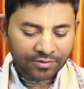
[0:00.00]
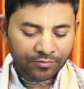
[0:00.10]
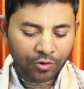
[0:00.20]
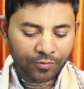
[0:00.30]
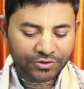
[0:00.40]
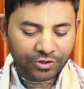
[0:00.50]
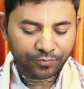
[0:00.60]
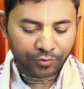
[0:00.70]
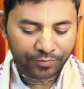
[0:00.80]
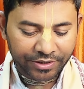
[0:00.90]
বহু বছর
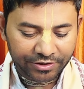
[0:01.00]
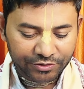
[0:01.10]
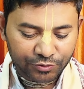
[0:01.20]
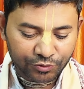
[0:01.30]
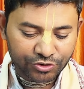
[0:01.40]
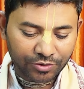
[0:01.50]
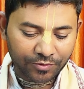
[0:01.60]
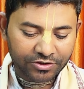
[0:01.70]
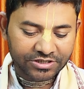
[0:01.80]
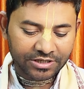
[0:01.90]
পূর্বে সূর্য
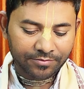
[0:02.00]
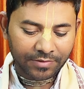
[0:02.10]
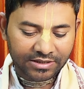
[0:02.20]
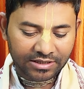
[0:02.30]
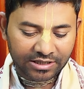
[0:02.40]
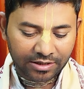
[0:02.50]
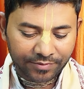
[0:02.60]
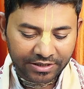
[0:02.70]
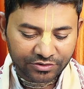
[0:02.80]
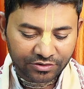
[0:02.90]
বংশের মান্দাতা নামে
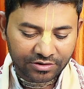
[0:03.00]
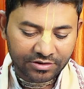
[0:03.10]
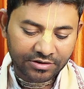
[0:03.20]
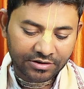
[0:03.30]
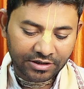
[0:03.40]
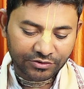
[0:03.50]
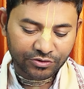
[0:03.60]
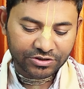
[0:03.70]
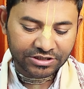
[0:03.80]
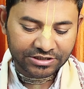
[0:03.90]
একজন
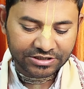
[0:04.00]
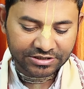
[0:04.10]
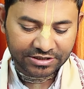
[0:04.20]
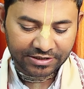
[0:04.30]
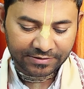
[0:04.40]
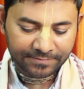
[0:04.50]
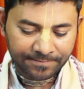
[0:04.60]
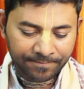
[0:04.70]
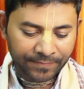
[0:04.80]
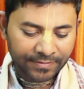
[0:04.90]
রাজস্বী ঋষি ছিলেন
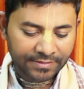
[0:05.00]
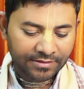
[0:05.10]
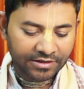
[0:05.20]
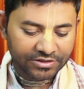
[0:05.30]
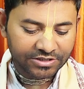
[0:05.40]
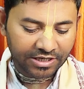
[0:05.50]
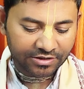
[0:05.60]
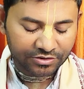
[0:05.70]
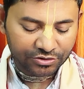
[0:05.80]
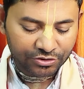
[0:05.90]
তিনি ছিলেন
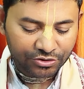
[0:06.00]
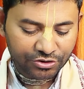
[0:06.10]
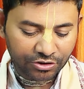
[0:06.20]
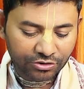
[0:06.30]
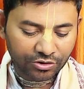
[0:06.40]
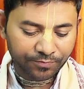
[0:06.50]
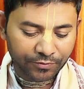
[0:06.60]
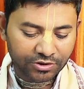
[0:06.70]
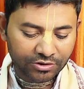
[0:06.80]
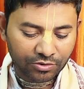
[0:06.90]
সত্য
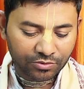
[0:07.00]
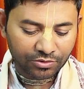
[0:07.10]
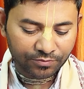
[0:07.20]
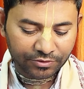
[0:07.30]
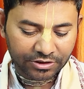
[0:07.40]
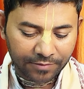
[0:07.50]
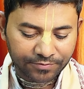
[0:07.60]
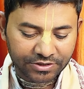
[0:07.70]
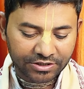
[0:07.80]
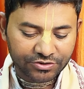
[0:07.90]
প্রতিজ্ঞ ও
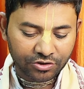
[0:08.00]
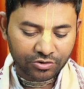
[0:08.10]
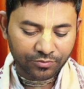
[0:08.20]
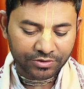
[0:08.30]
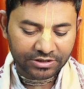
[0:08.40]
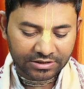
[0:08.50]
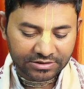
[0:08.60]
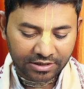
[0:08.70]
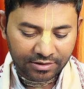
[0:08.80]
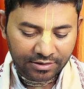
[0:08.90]
প্রতাপশালী চক্রবর্তী
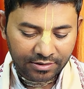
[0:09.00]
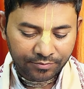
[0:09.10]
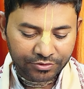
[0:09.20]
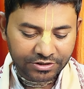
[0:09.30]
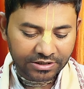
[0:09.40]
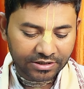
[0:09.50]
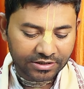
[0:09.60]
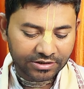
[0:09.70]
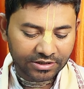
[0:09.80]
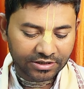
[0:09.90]
রাজা প্রজাদেরকে
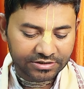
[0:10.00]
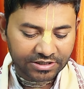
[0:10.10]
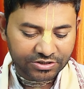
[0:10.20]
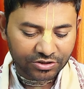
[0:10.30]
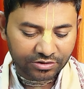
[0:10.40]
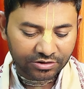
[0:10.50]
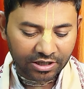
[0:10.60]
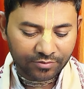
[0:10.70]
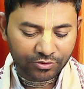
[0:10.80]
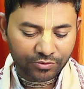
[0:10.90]
তিনি নিজের
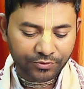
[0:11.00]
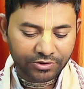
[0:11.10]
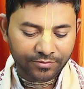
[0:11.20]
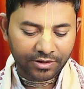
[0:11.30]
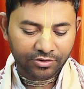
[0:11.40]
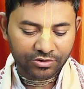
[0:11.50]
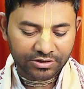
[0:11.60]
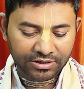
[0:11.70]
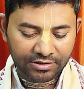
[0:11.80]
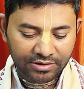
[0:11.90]
সন্তানের মতো প্রতিপালন
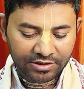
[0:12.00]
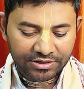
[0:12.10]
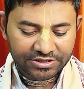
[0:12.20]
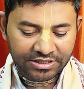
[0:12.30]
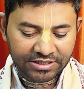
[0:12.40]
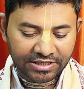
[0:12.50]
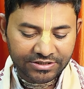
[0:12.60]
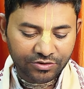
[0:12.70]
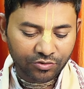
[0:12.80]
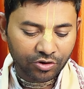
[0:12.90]
করতেন সেই
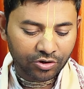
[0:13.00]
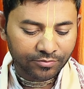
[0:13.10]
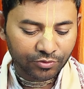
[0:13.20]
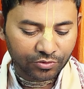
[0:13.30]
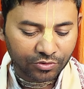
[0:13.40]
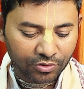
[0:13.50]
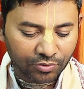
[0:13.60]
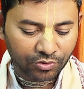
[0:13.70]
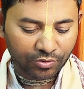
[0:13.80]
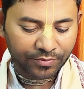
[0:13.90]
রাজ্যে কোনো রকম দুঃখ
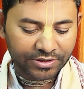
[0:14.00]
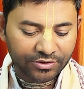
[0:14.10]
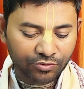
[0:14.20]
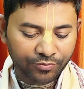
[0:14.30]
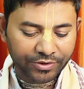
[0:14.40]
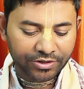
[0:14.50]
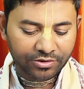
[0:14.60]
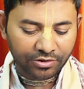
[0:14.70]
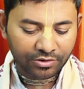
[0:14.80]
রোগ ব্যাধি দুর্ভিক্ষ